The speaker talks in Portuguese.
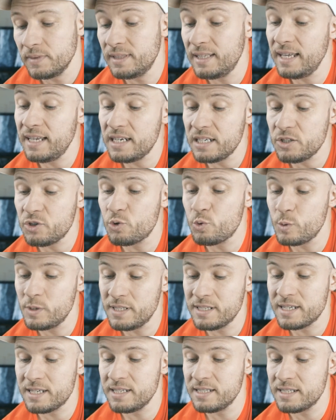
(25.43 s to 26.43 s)
Ter a sua
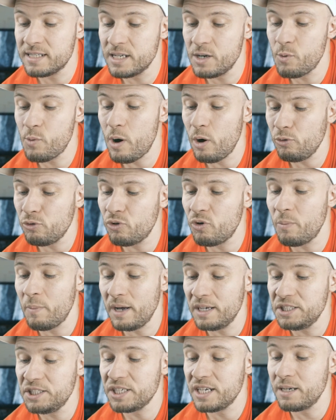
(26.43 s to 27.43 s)
inscrição
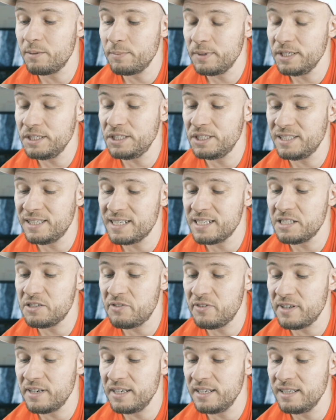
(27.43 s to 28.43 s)
automaticamente
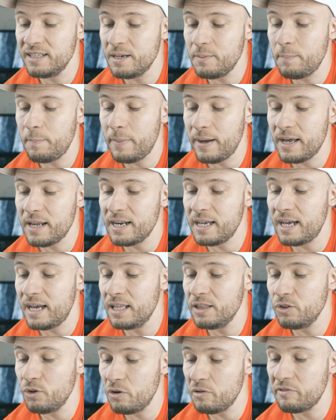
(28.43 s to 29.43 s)
transferida para
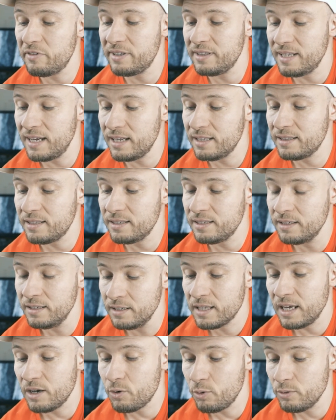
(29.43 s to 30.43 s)
a nova data,
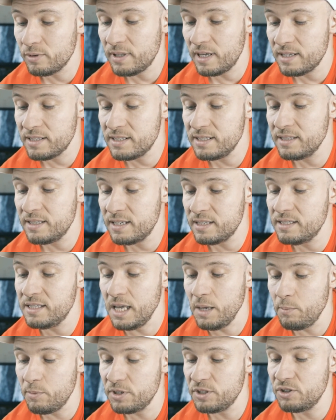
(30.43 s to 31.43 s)
que acontece em
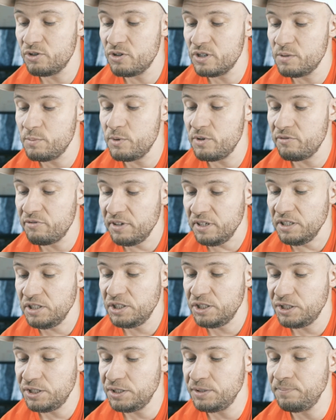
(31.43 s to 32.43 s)
dezembro de
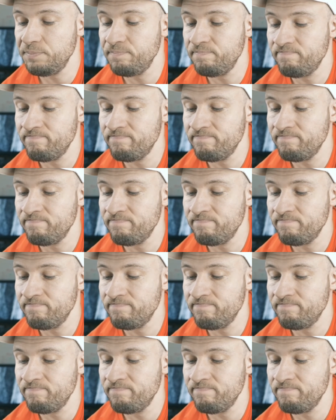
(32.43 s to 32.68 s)
2020.